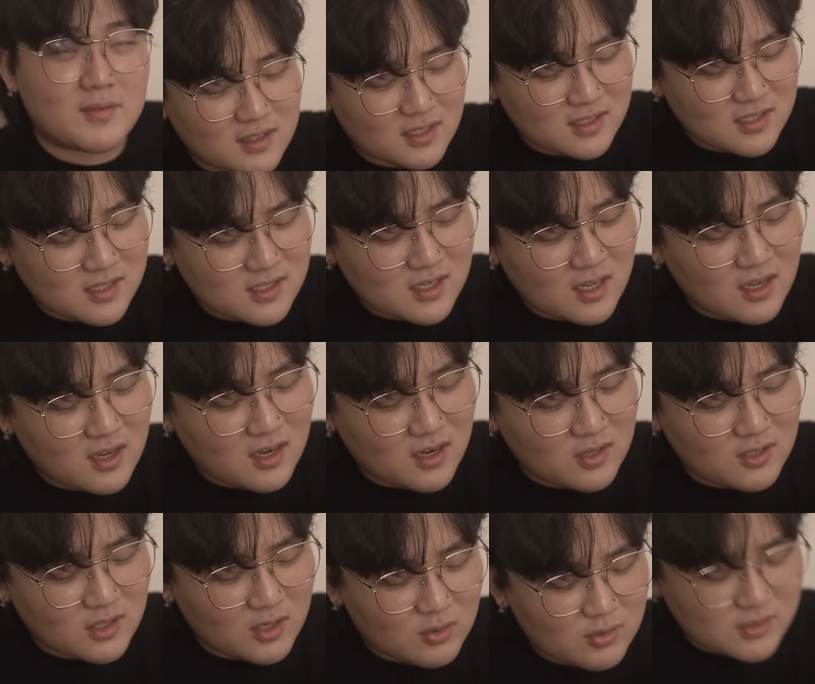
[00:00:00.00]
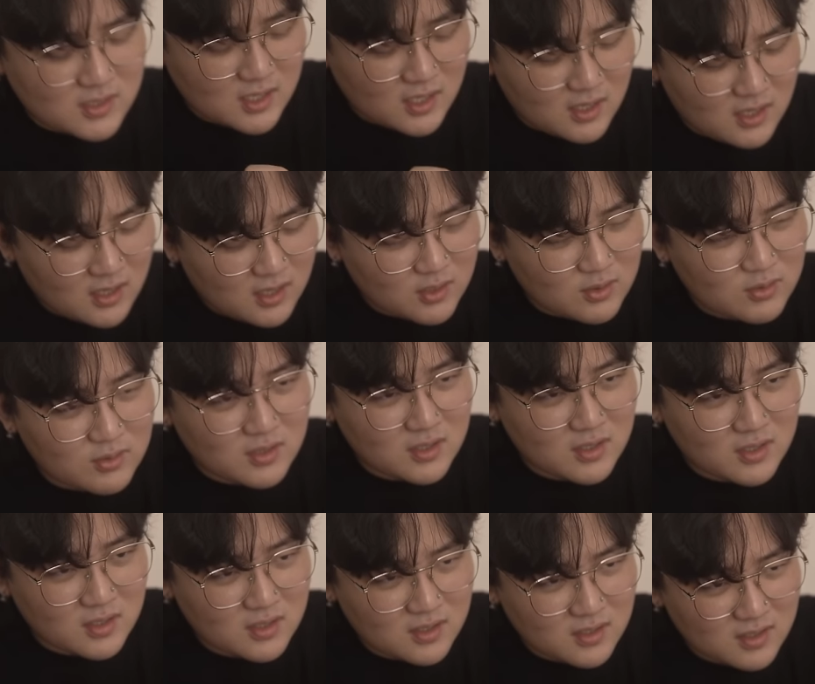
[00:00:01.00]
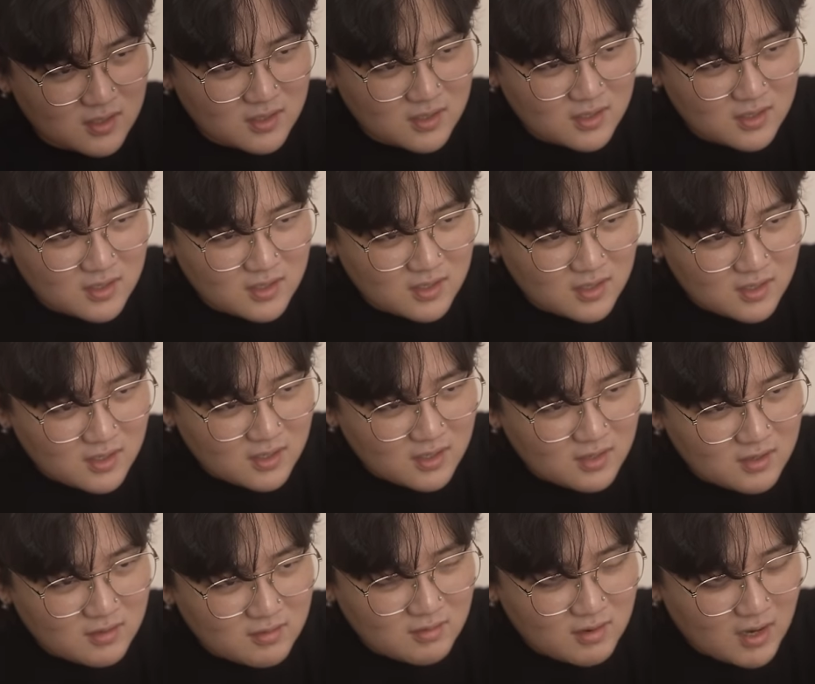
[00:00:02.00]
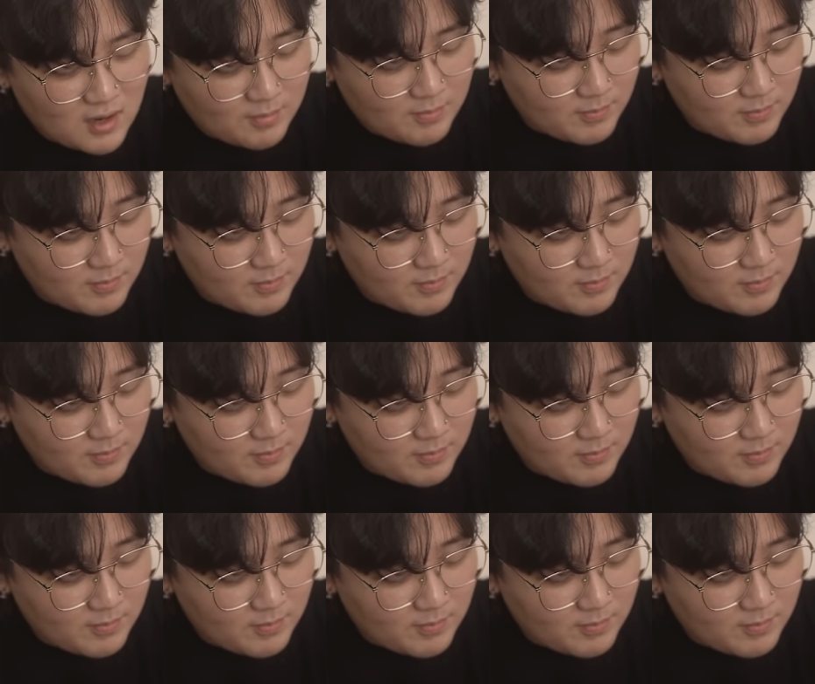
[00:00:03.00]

Nasasayangan ako sa ano niya. No, pag open daw, Wrap.